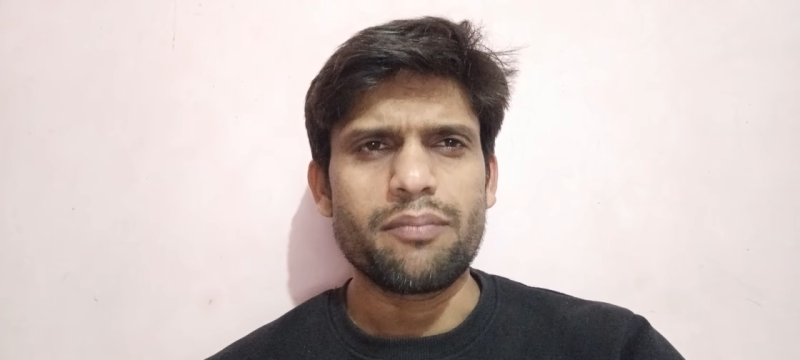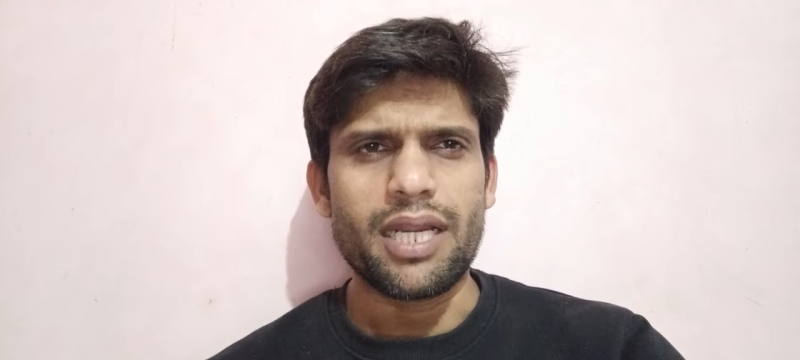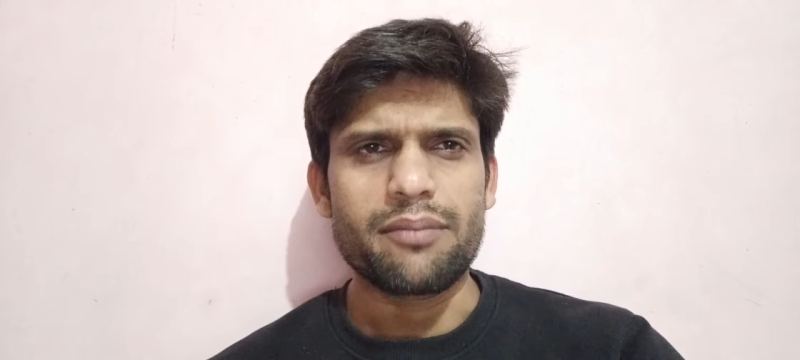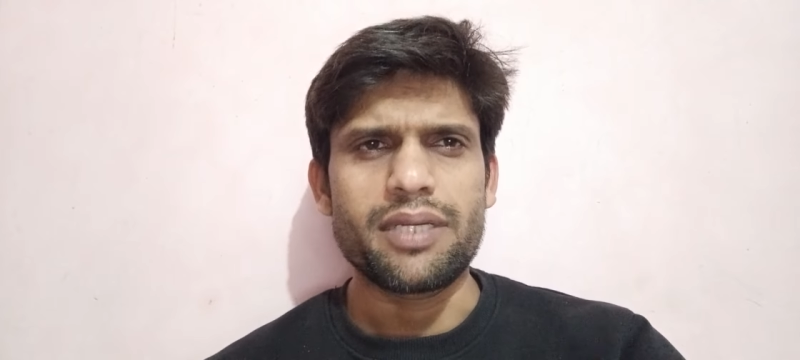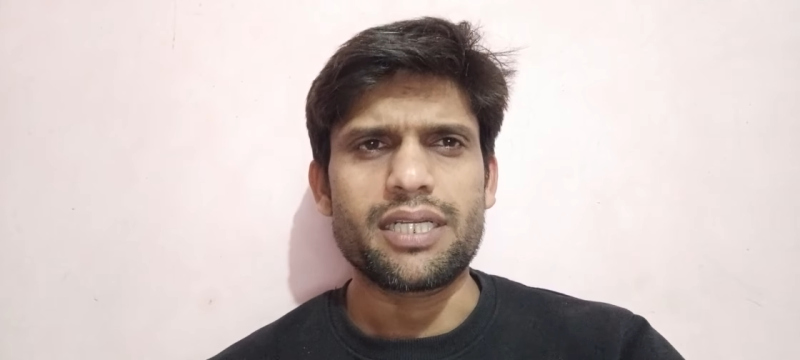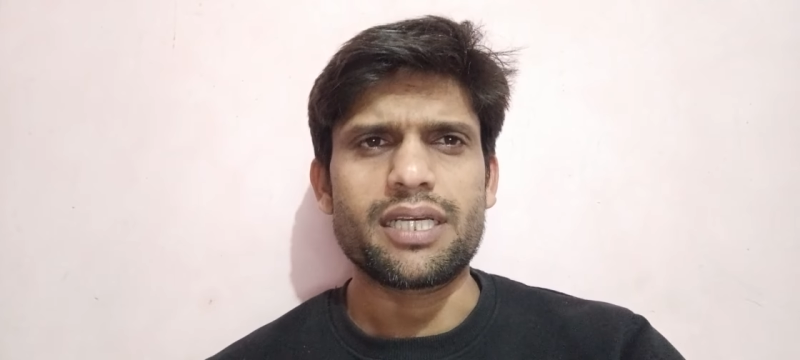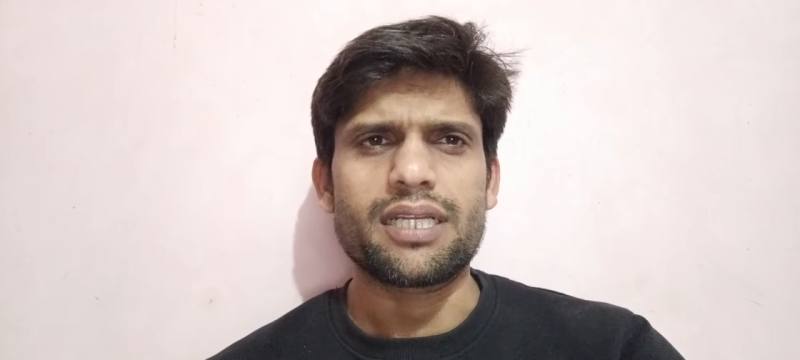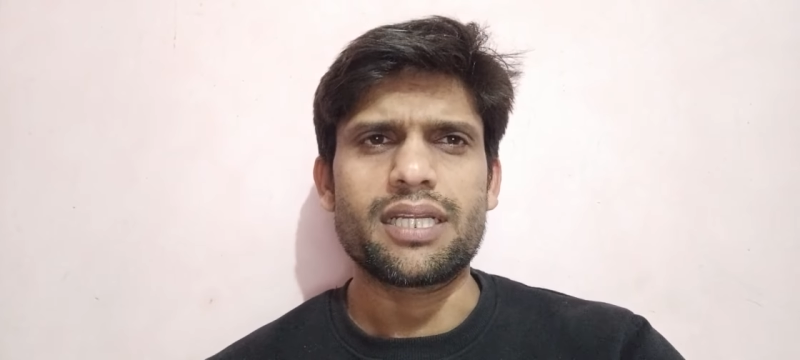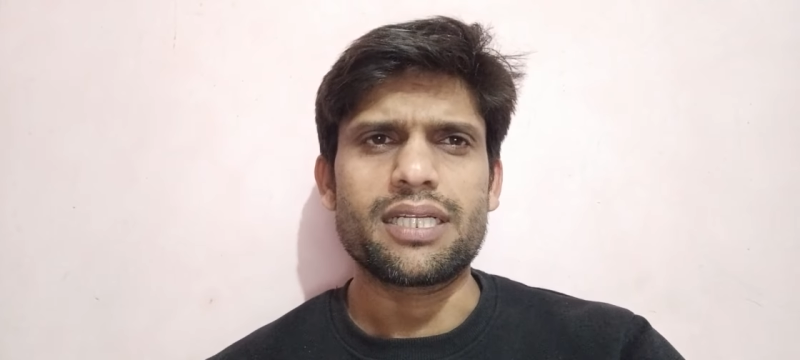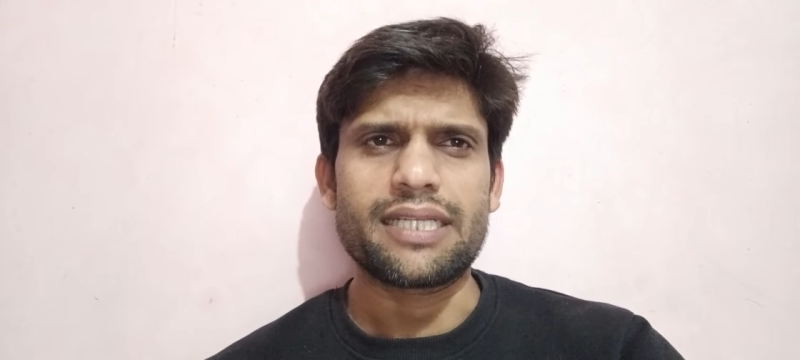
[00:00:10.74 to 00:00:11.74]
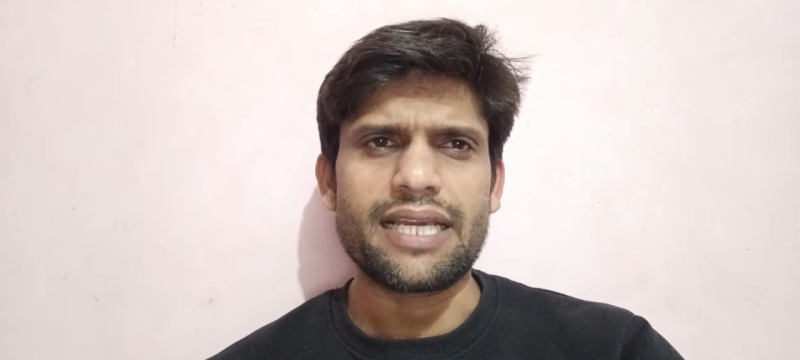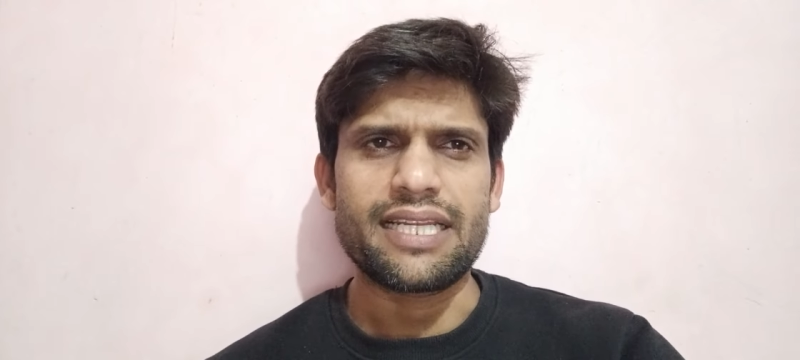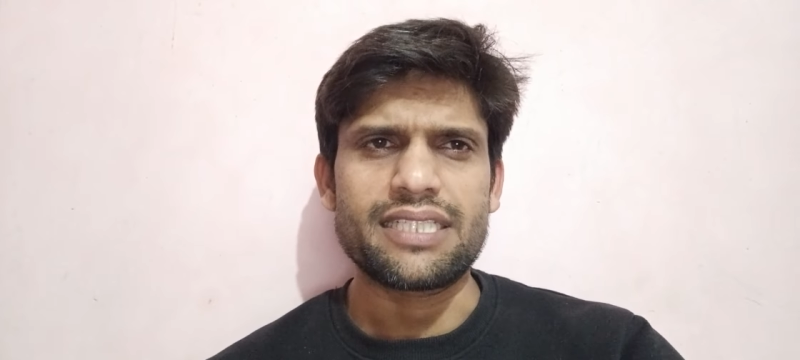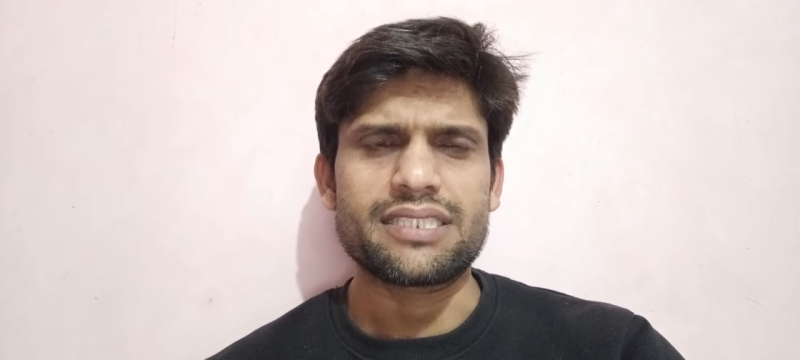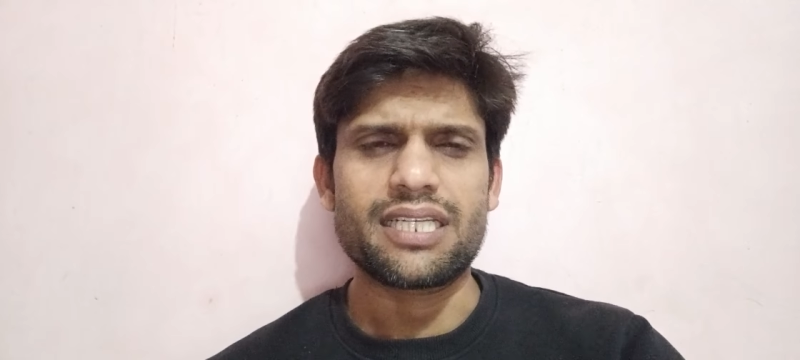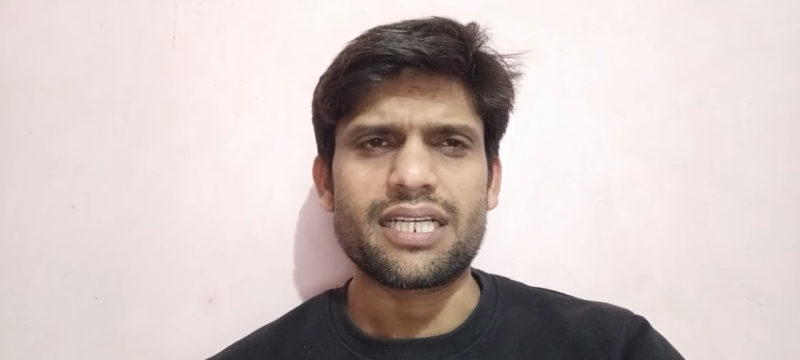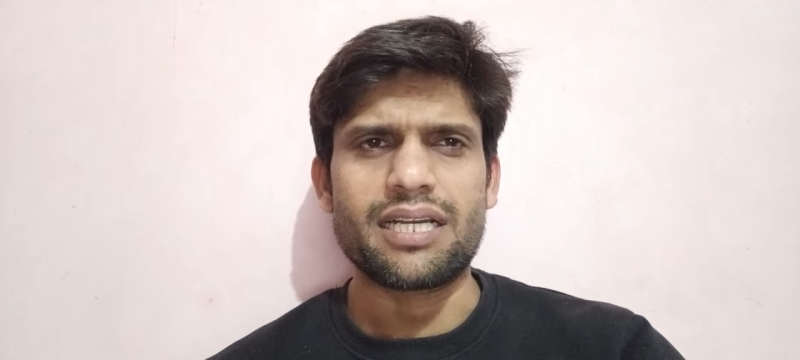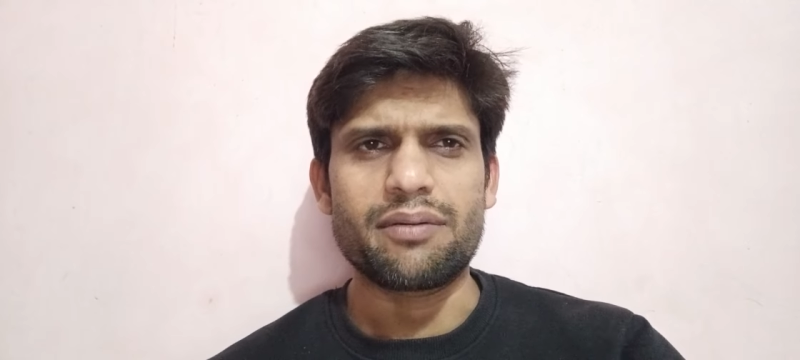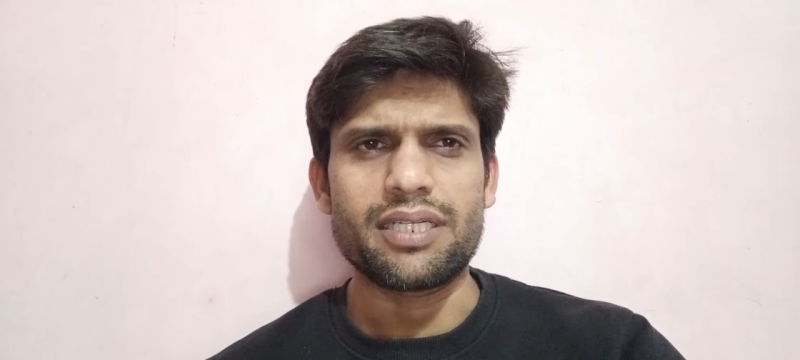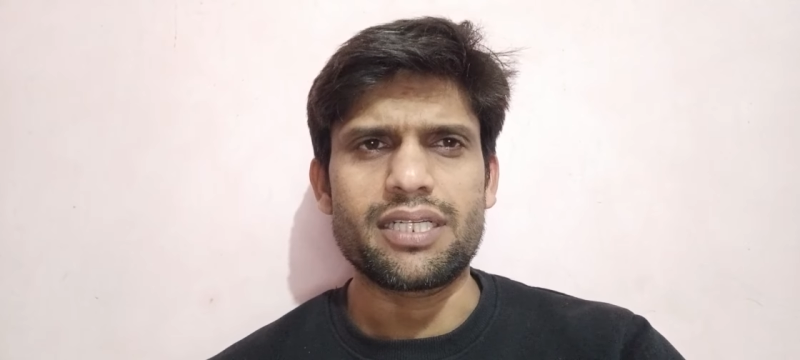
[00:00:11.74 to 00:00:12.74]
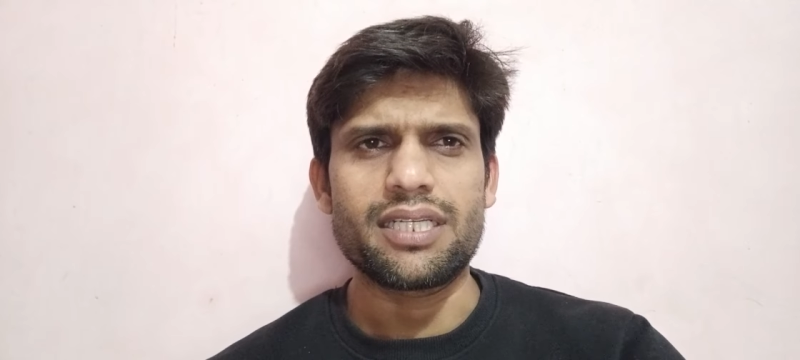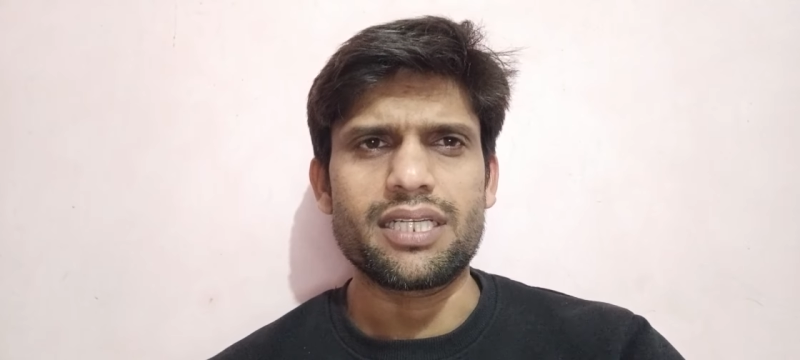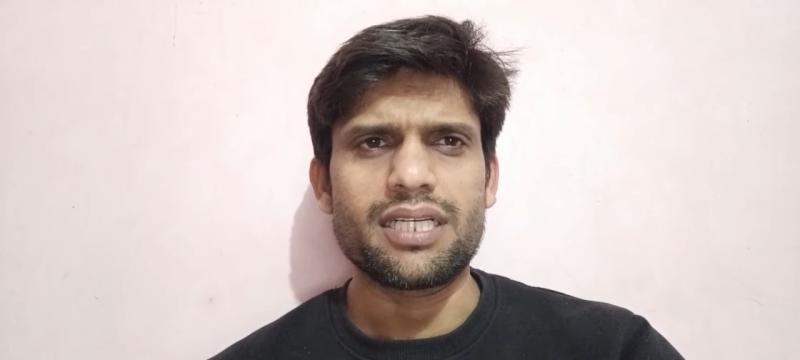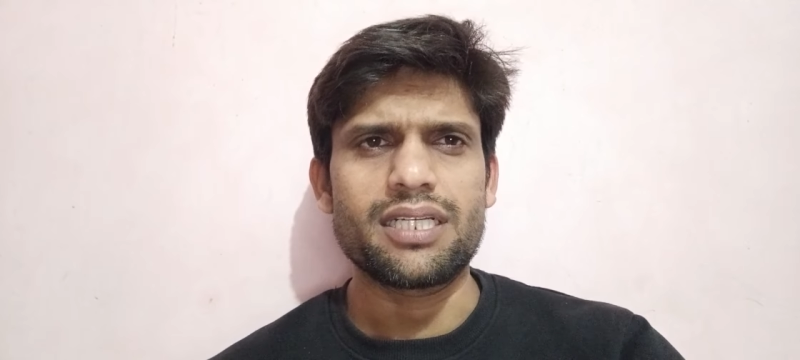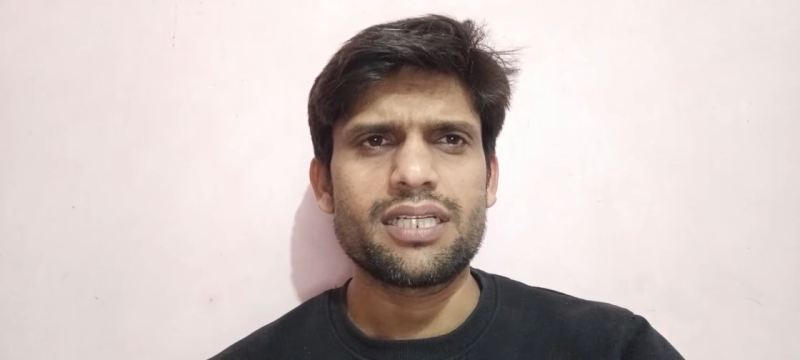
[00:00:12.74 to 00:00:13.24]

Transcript: बैडमिंटन है टेनिस है कबड्डी है